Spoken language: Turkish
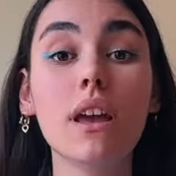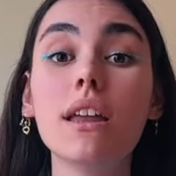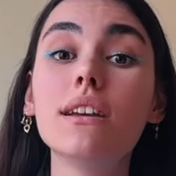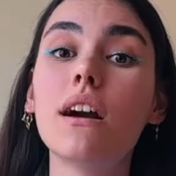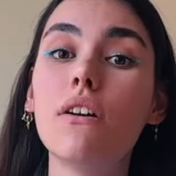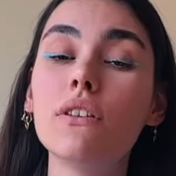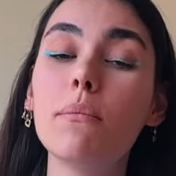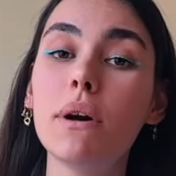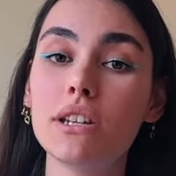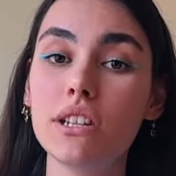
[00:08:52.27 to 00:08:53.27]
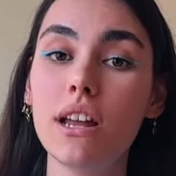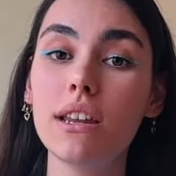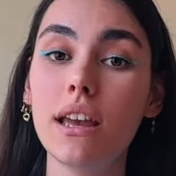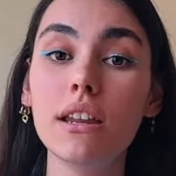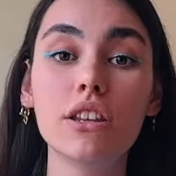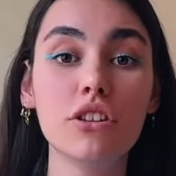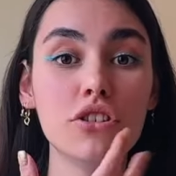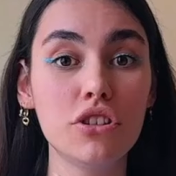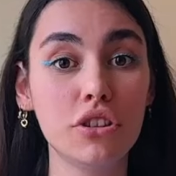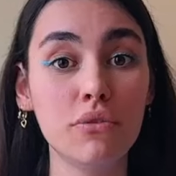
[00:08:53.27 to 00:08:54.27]
Yani kavga başlarken
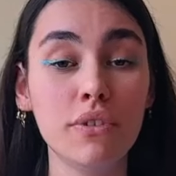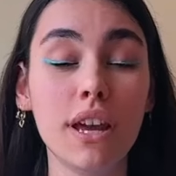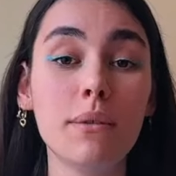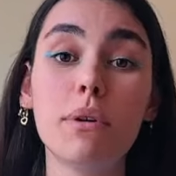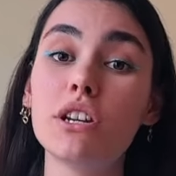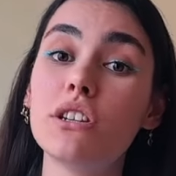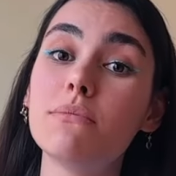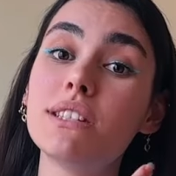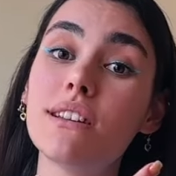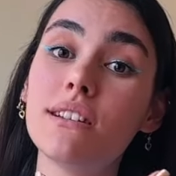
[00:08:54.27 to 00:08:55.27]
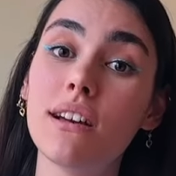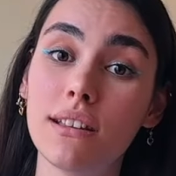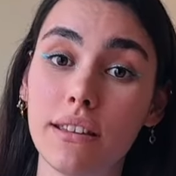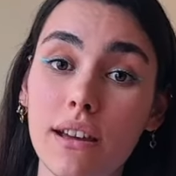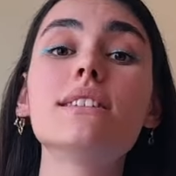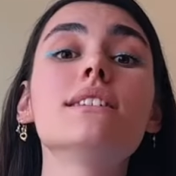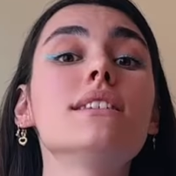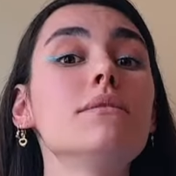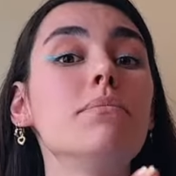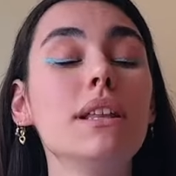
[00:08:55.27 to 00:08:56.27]
inisiyatif hedef yani başlama zarını atar.
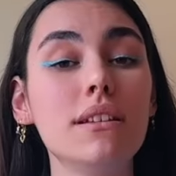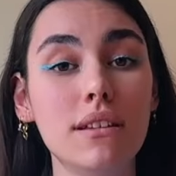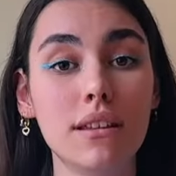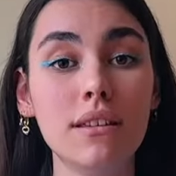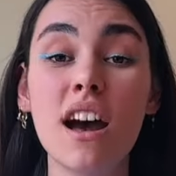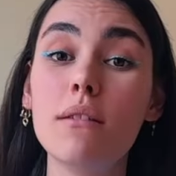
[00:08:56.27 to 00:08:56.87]
Sırası belirlenir.